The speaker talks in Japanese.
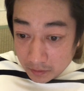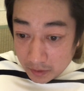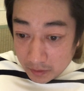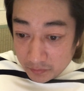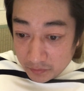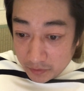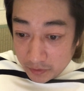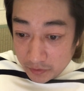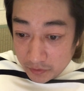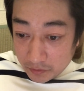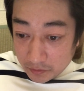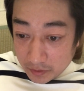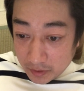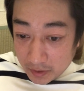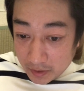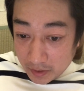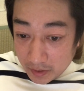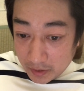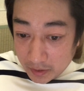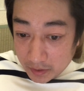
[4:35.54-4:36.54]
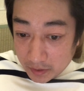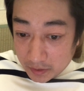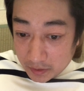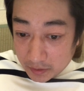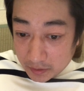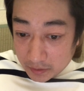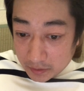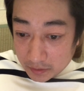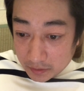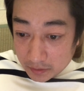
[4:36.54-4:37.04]
煙によって部屋
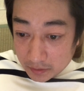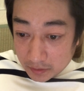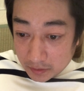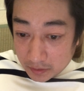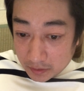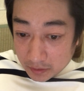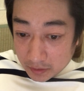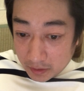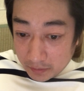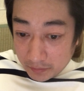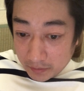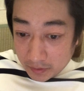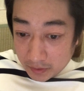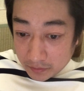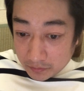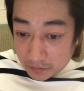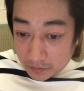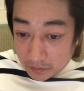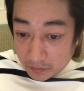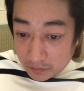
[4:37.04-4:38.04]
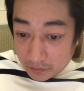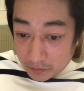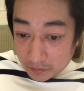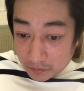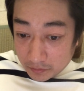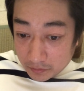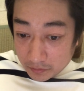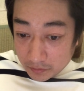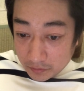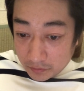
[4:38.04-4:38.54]
やあ壁などを
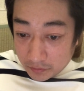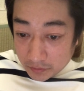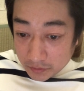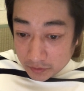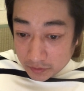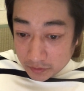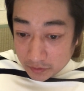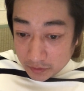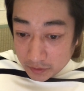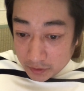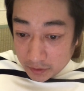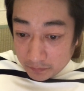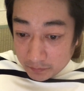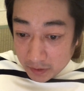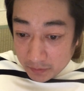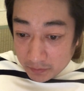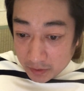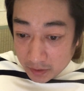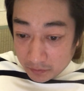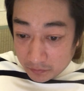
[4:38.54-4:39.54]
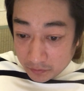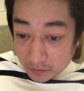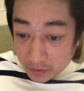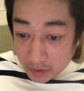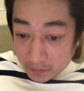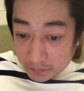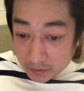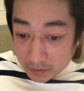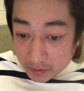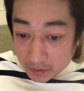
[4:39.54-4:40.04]
こう汚す心配もありほとん
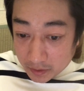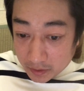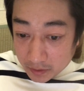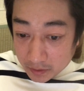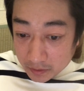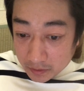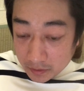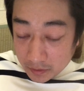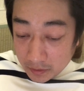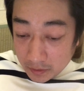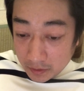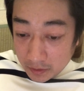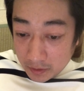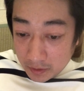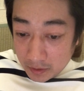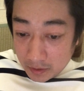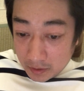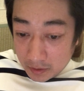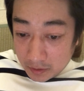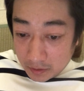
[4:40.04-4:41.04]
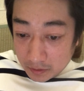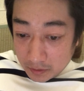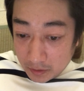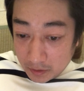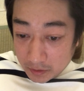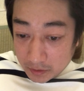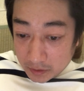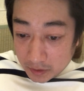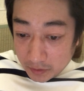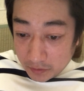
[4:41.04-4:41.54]
どありますね。た
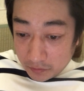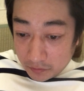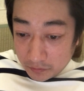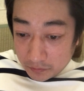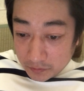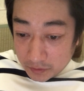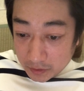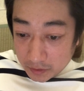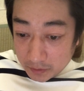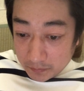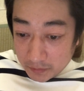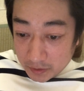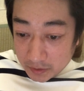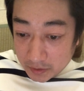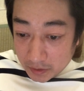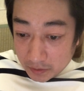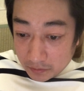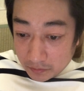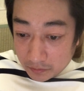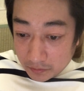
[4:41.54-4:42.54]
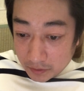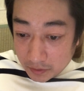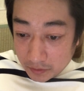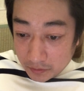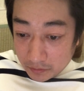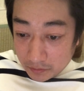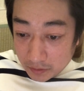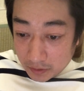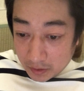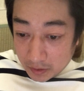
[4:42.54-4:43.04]
だし先ほども説明したように
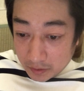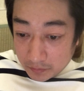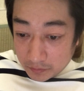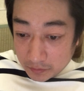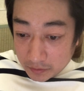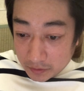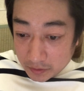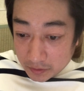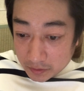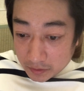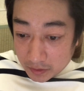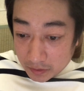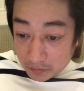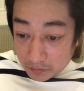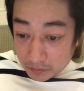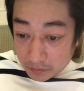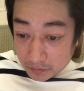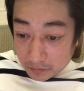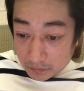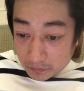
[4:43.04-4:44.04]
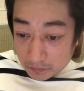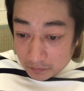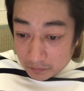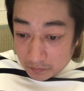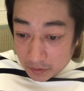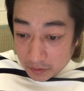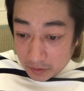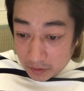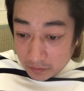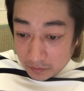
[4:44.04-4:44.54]
有害物質など
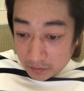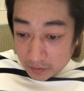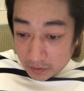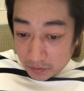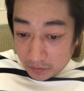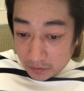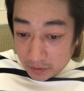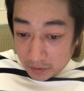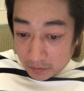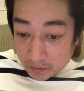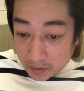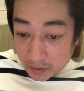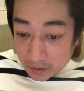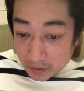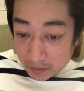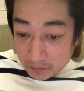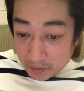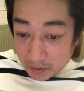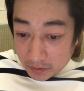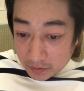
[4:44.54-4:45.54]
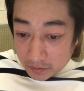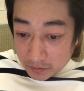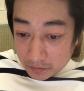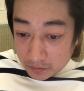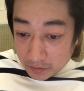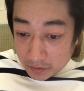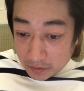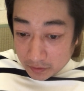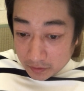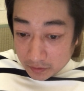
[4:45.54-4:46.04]
全くのゼロではないため受
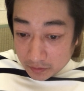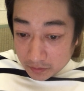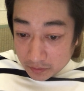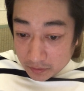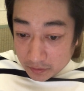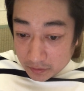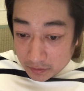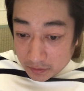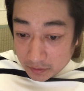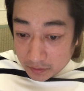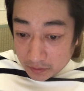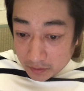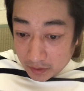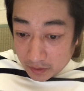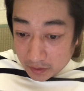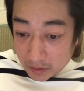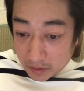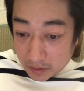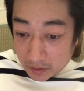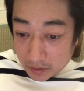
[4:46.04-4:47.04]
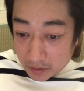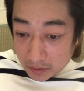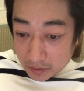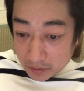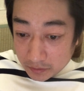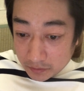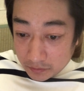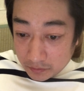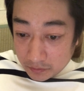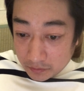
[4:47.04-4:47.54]
動喫煙や
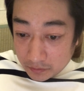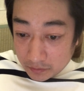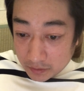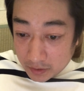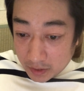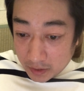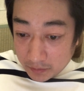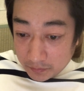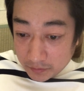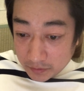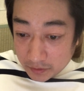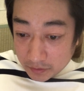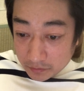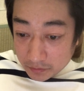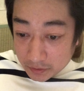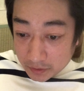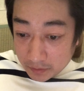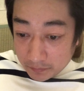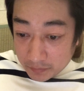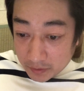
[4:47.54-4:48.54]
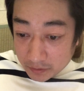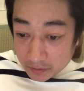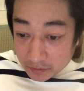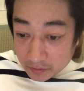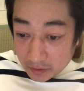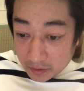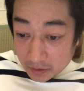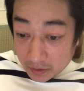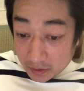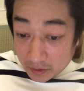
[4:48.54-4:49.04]
有害物質の心配は
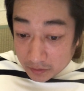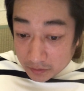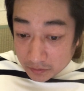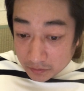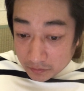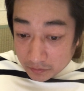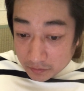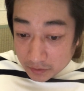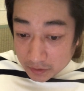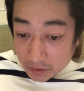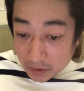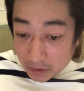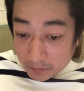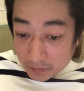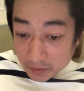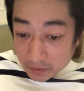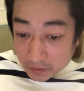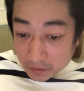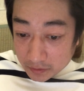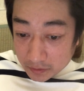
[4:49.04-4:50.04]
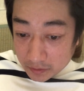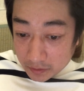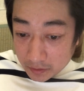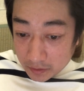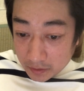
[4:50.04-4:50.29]
少なからず存在しています。